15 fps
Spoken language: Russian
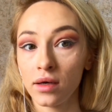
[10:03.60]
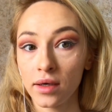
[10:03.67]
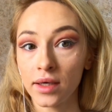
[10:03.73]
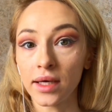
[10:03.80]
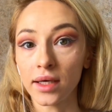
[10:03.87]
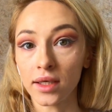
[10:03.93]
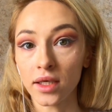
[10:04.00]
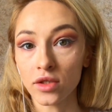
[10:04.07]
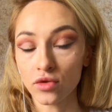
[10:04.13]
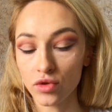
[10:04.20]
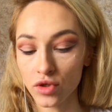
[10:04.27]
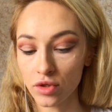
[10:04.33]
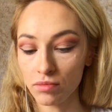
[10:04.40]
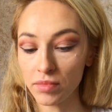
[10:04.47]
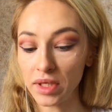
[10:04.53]
как раз
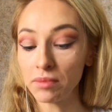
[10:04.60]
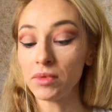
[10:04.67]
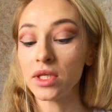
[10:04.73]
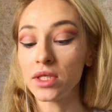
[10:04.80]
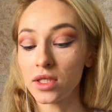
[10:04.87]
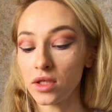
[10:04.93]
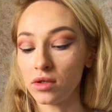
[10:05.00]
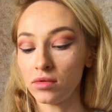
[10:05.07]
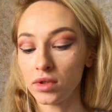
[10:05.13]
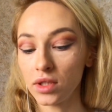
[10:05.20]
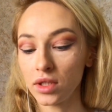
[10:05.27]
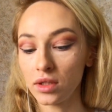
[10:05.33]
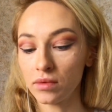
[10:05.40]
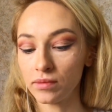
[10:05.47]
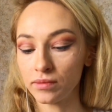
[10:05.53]
очень
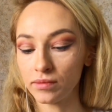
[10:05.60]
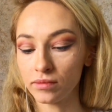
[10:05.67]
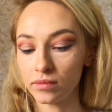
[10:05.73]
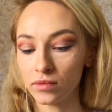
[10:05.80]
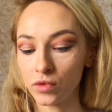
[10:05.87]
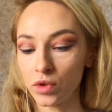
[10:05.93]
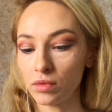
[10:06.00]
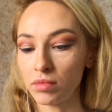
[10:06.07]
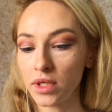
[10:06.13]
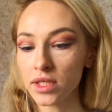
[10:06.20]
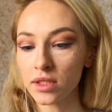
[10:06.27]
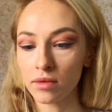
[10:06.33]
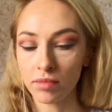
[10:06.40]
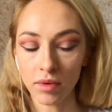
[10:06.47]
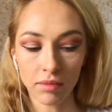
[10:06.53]
пигментированный. Ну не
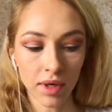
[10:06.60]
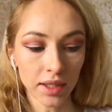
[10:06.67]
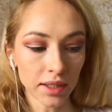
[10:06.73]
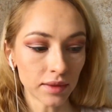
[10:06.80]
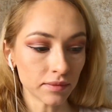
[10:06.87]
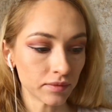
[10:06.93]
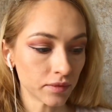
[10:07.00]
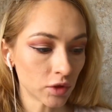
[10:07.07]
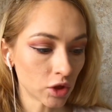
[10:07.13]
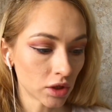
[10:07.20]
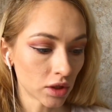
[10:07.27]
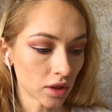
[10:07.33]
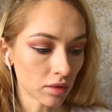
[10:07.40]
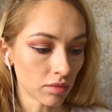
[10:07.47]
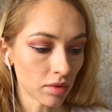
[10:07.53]
блеск, помада,
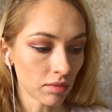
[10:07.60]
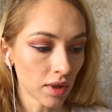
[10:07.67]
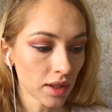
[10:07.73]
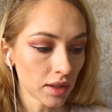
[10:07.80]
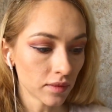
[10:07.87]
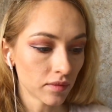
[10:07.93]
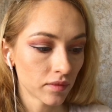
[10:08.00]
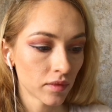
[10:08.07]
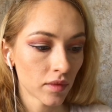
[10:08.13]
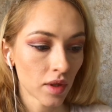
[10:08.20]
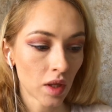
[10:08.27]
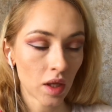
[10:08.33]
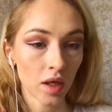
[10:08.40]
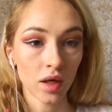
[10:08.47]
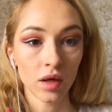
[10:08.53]
жидкая помада.
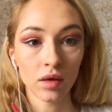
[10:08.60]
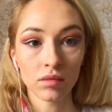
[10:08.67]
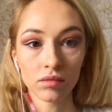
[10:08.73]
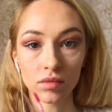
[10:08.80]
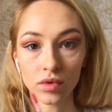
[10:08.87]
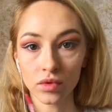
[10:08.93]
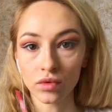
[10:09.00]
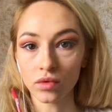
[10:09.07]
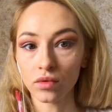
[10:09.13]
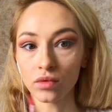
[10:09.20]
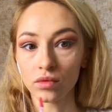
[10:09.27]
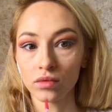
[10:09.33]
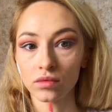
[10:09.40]
Беру